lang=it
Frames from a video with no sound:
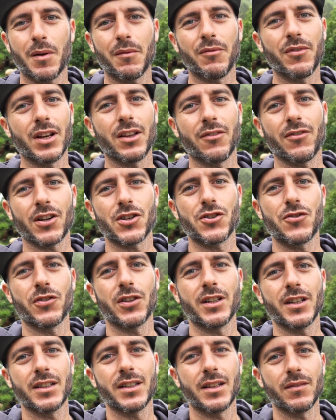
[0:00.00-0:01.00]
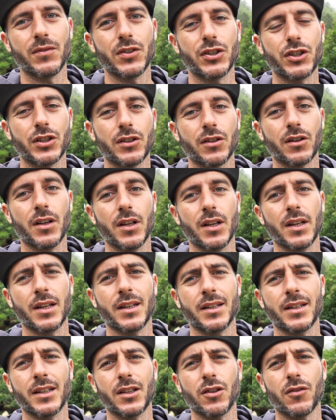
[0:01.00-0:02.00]
ma ve le faccio vedere da vicino.
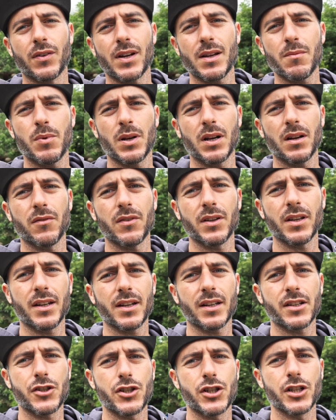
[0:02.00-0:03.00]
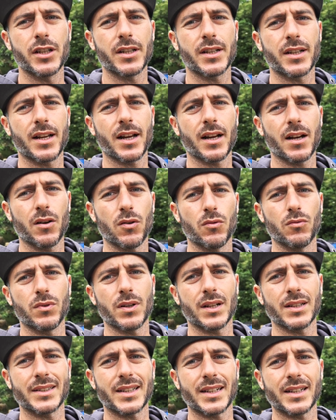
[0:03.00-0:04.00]
Ne dovrebbero avere circa
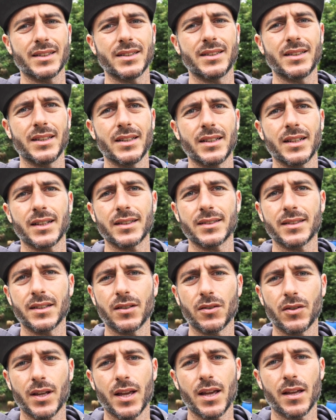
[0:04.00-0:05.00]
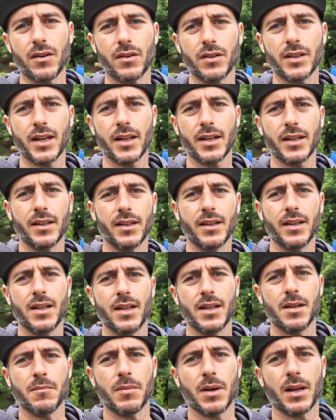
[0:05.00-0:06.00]
una trentina se non erro. Ieri
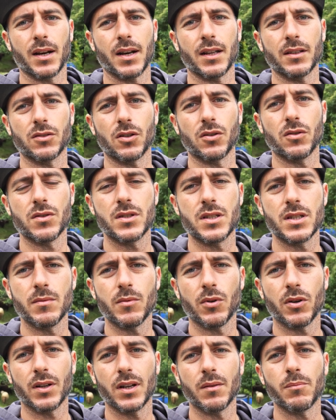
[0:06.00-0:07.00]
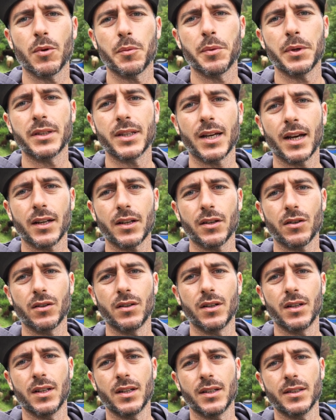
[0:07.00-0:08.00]
parlando con Simone, il proprietario
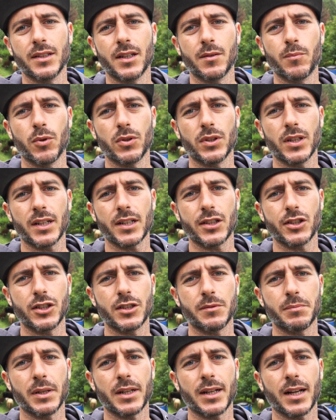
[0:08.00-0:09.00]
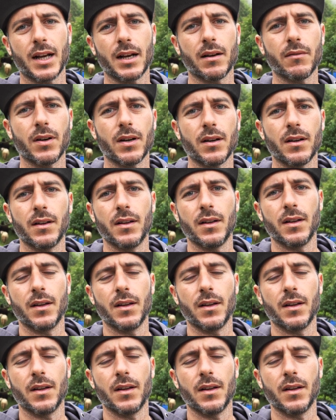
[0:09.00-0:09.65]
del podere, ci spiegava